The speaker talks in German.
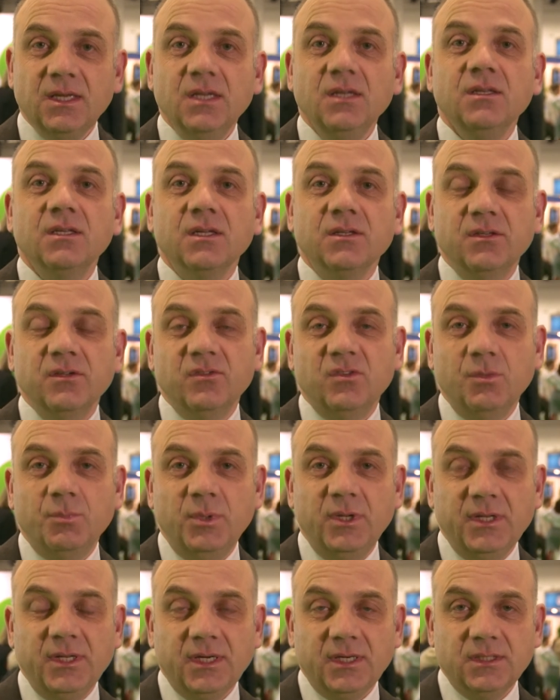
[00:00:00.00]

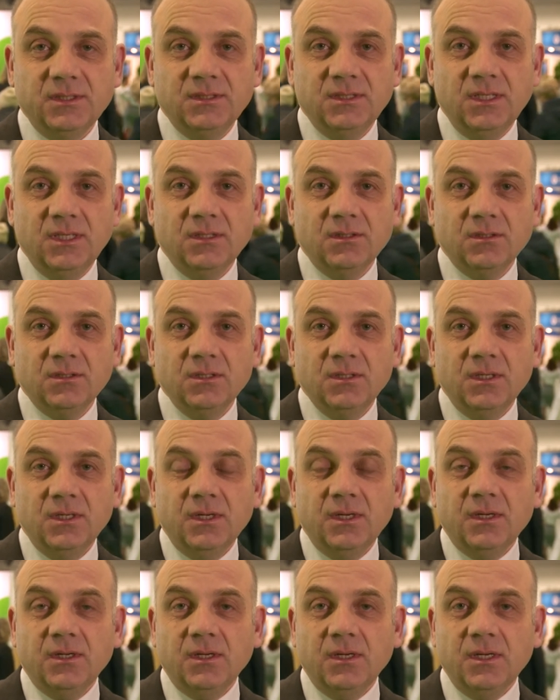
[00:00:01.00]
Interdisziplinarität.
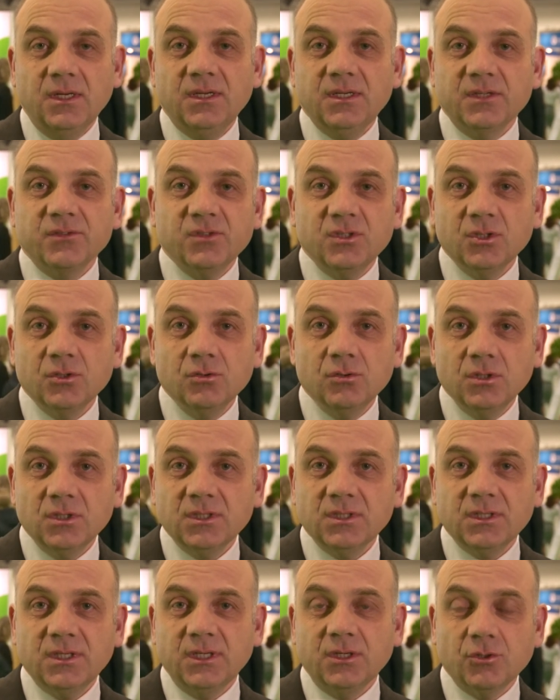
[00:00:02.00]
Ich als
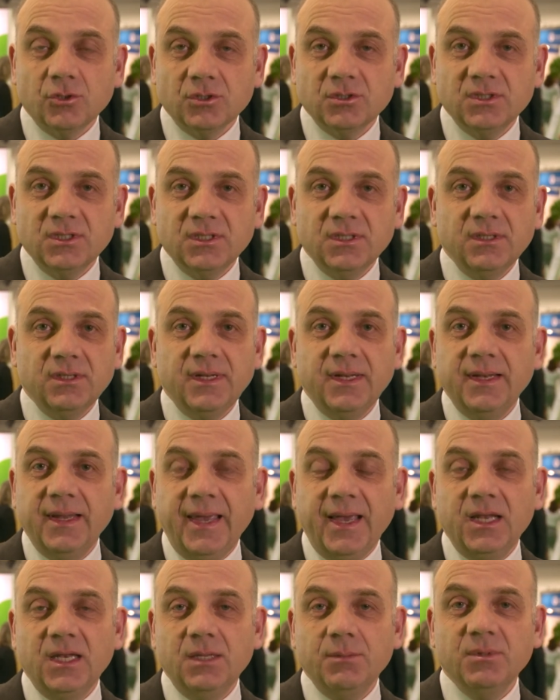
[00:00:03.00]
Chirurg in Göttingen
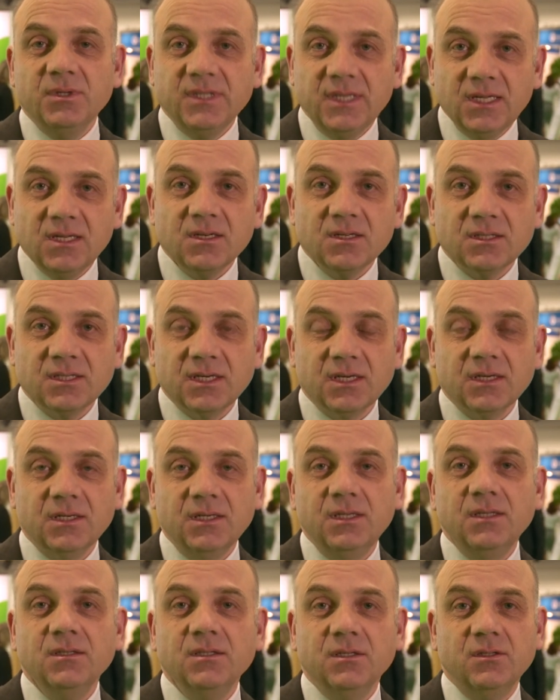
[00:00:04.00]
erlebe jeden Tag
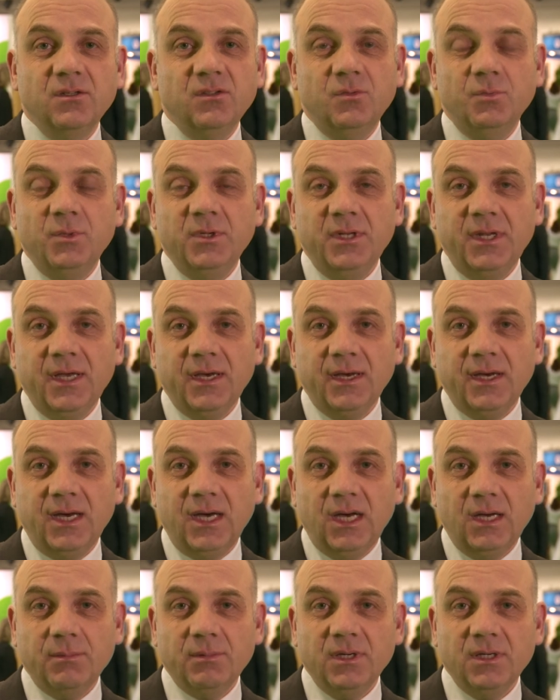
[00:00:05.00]
interdisziplinäre
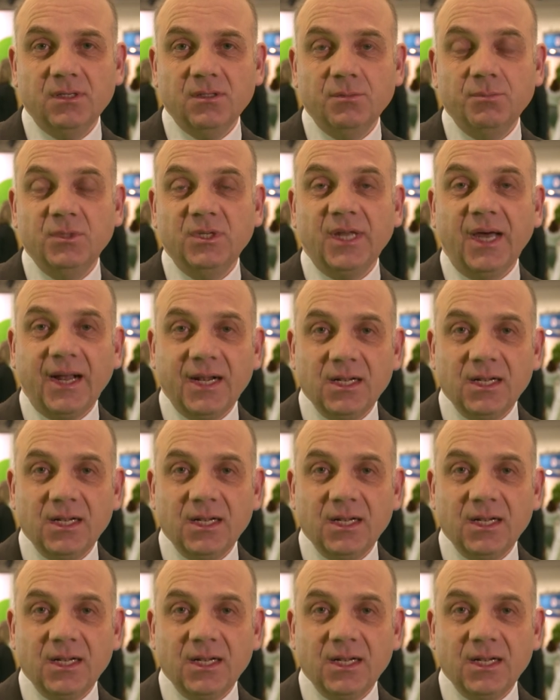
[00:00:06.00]
Arbeit mit